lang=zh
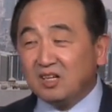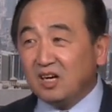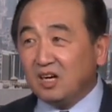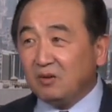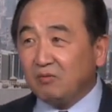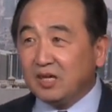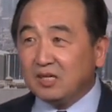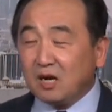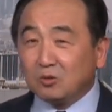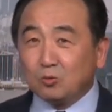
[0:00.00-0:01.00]
啊，围
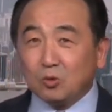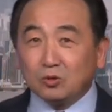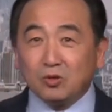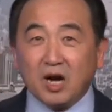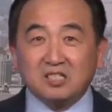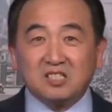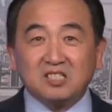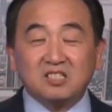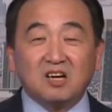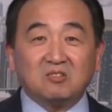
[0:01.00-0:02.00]
绕着过去二十
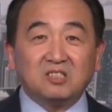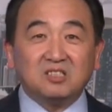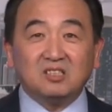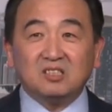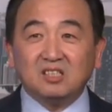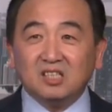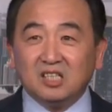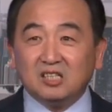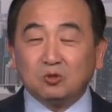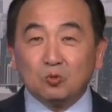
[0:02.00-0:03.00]
四小时
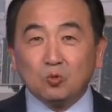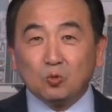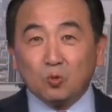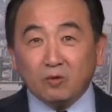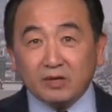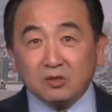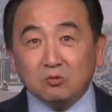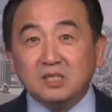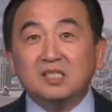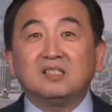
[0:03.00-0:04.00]
以中共国为
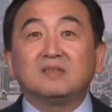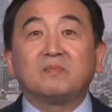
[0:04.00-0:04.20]
中心。